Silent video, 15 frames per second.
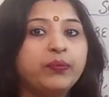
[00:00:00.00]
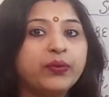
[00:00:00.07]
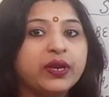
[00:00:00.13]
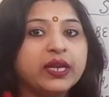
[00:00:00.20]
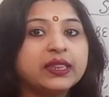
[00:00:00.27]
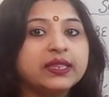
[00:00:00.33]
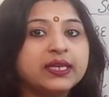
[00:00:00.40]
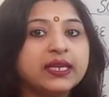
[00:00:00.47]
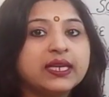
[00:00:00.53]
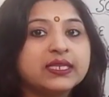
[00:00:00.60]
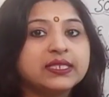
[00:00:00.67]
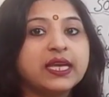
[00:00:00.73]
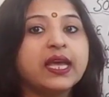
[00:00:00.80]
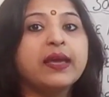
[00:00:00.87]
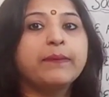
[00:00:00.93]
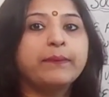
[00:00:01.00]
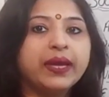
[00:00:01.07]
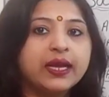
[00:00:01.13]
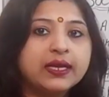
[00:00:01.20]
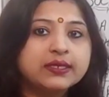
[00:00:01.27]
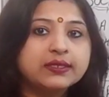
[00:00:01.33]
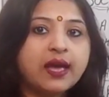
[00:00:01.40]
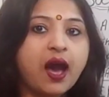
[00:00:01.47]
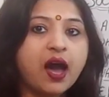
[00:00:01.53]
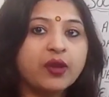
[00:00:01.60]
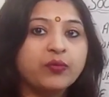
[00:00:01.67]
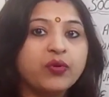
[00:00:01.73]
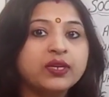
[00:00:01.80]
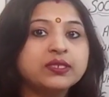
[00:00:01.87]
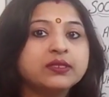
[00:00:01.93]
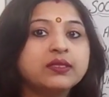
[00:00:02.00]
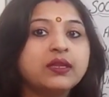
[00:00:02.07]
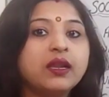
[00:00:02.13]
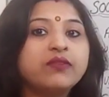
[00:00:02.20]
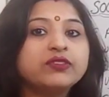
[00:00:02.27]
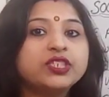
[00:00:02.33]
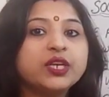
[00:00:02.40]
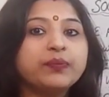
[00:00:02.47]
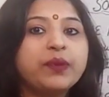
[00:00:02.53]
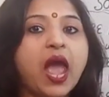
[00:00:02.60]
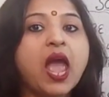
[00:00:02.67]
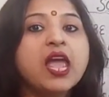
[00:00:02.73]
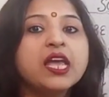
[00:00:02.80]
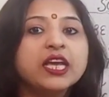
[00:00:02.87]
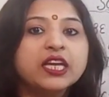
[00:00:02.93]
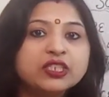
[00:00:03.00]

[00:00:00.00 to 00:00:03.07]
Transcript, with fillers: पूरी तरह से पेस हार्मोन्स लवशिप है